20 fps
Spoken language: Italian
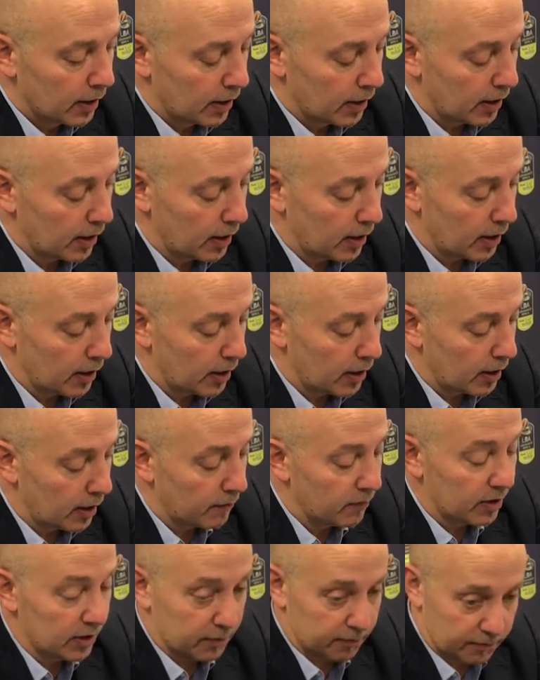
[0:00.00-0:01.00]

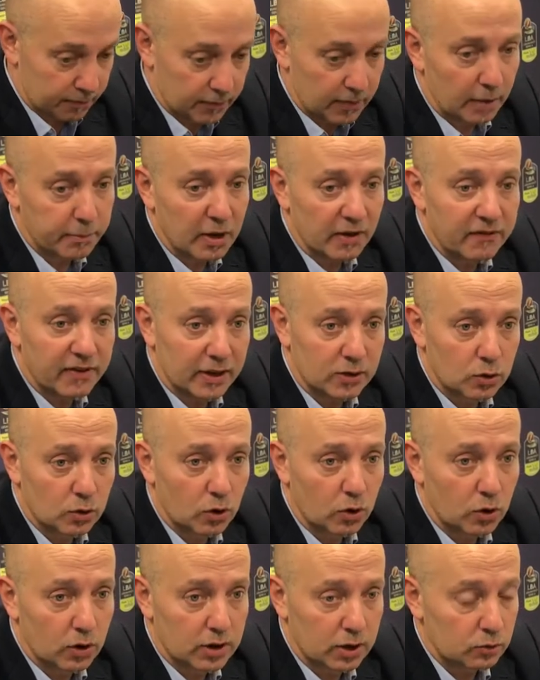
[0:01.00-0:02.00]
Eh, abbiamo
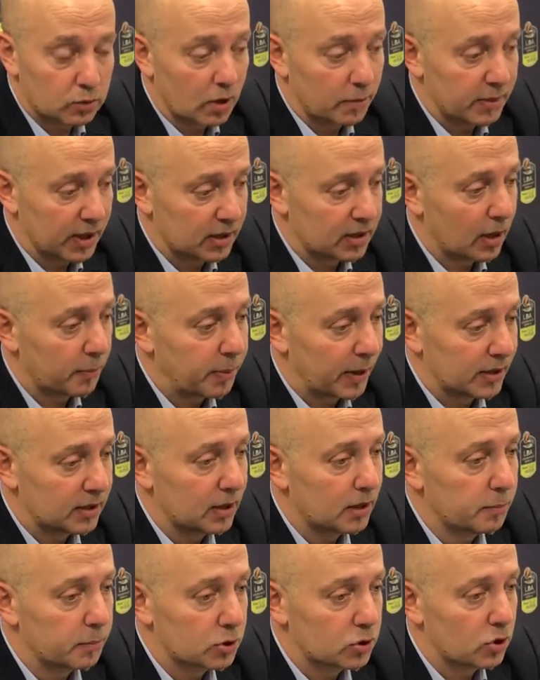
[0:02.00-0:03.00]
fatto naturalmente la
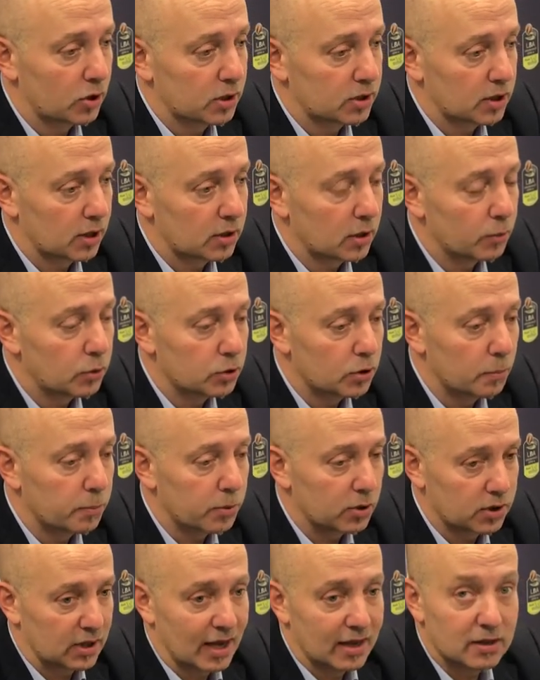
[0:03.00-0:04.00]
partita di Pistoia è stata molto
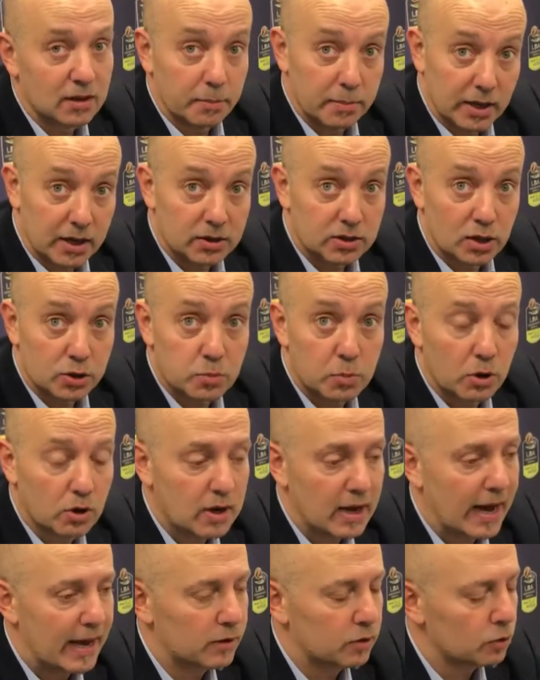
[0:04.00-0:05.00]
importante perché ci ha
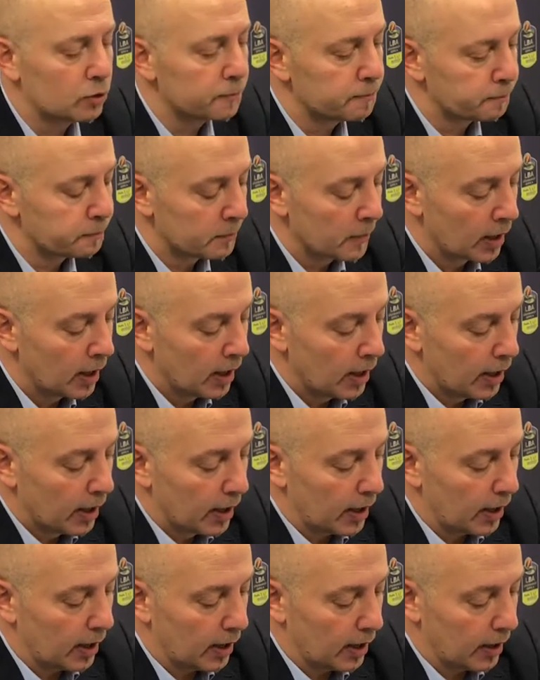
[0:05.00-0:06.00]
sbloccato
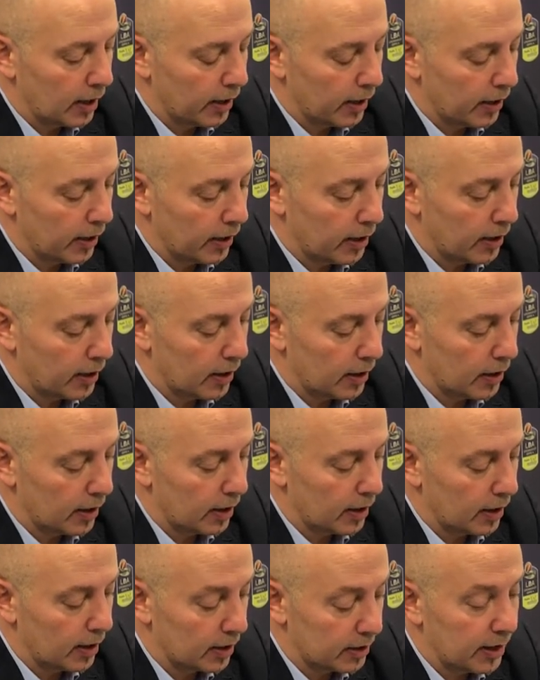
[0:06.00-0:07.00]

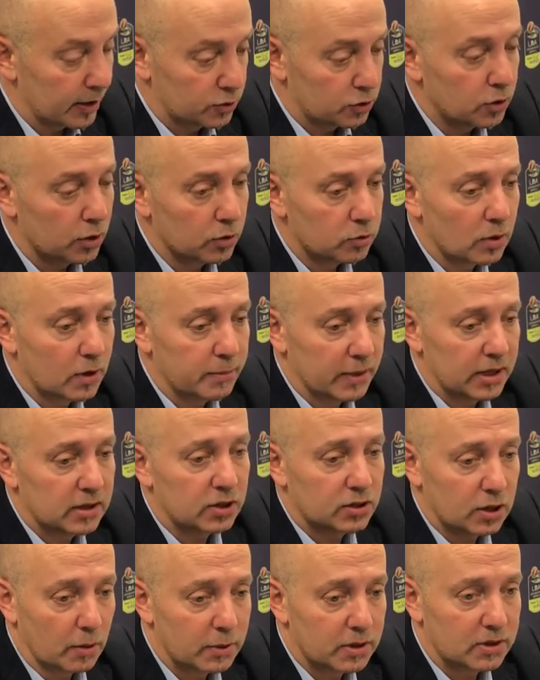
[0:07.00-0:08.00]
e, e adesso
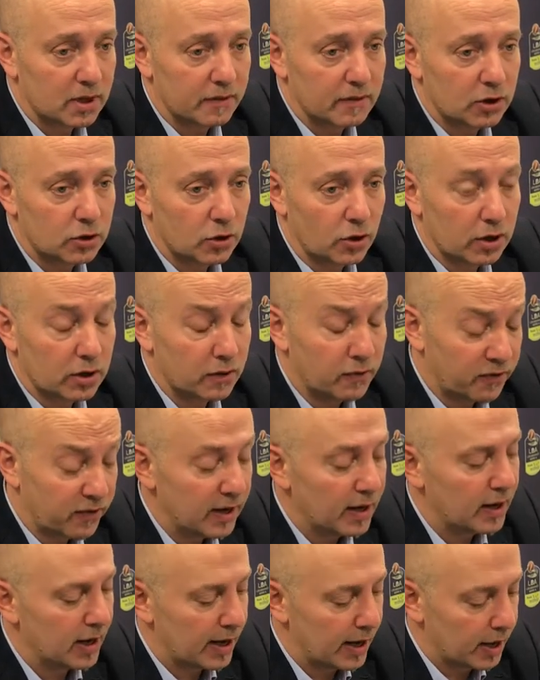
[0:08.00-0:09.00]
naturalmente siamo a tre vittorie di
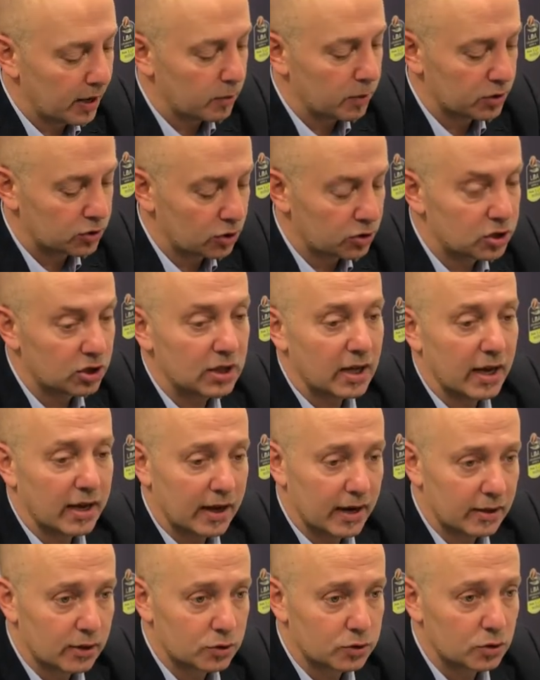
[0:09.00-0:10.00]
fila e questo ci dà
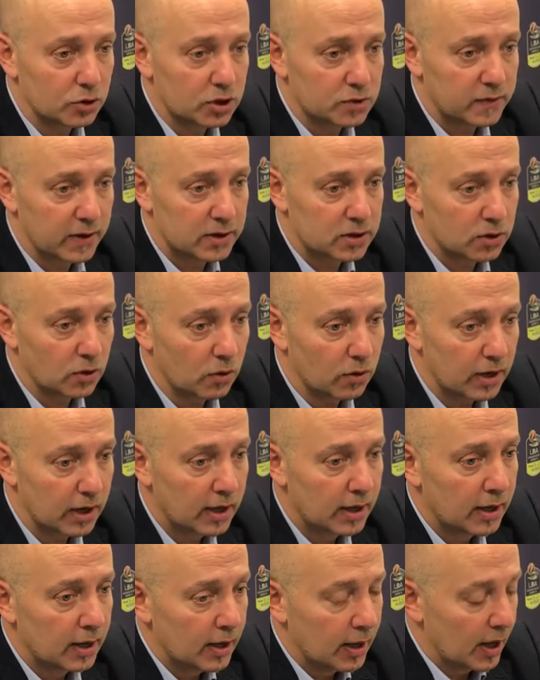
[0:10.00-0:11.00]
grande
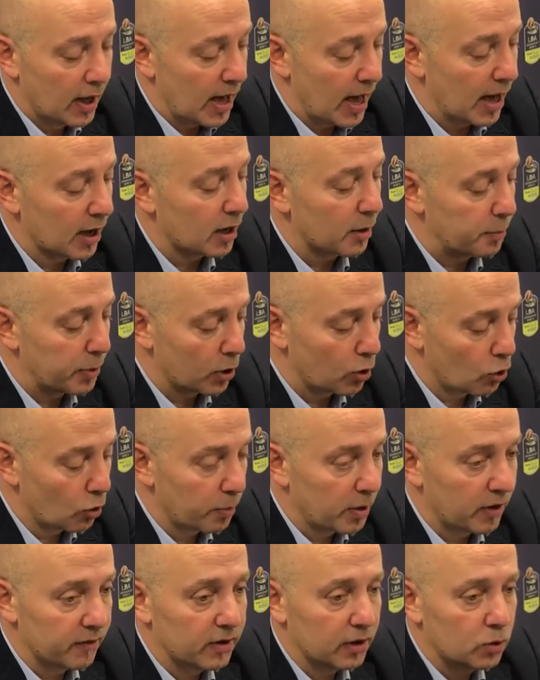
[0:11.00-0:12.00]
soddisfazione anche per
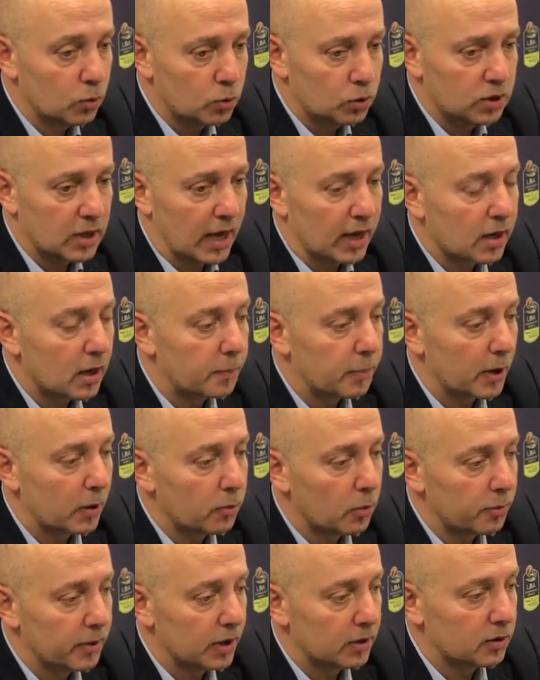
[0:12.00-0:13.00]
come è avvenuta, anche per
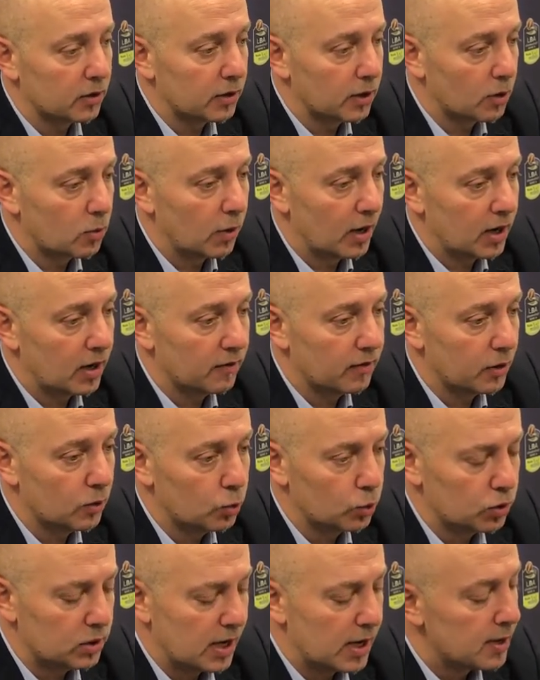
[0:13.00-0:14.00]
il momento nel quale è
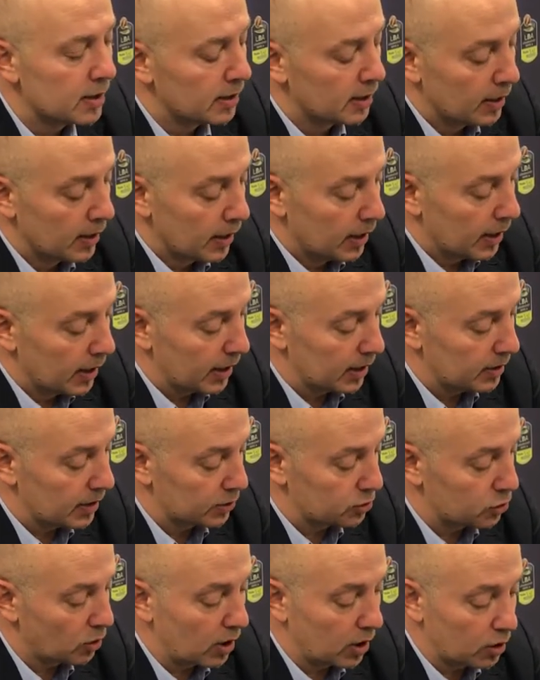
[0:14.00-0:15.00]
avvenuta e
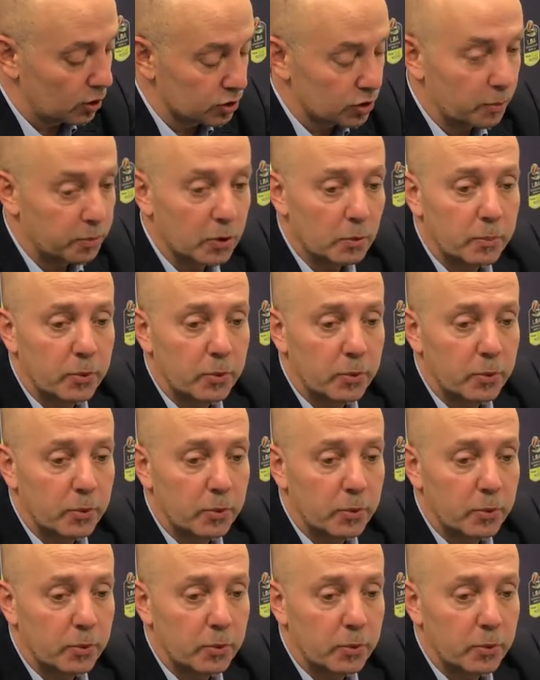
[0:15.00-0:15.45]
adesso la cosa più